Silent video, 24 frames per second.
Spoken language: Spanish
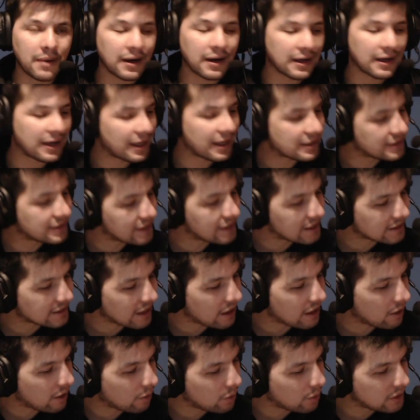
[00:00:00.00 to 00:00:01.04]
Gracias a
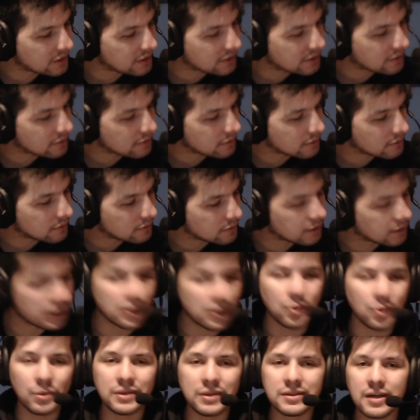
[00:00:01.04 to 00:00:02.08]
Luis, sí,
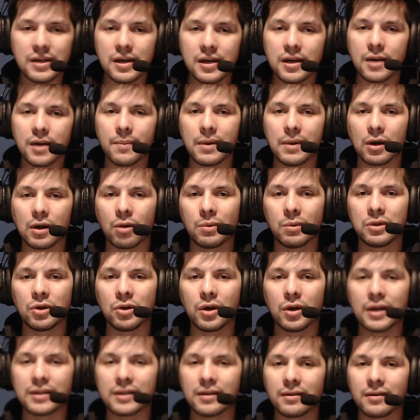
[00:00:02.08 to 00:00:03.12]
Luis, que me recomendó
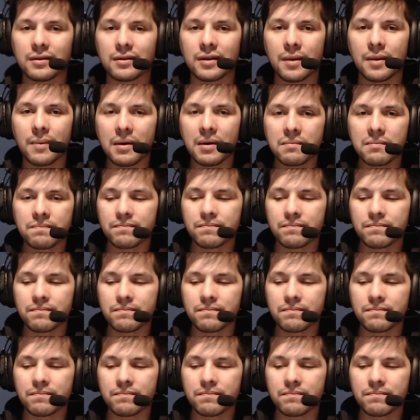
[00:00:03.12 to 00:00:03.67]
este tema.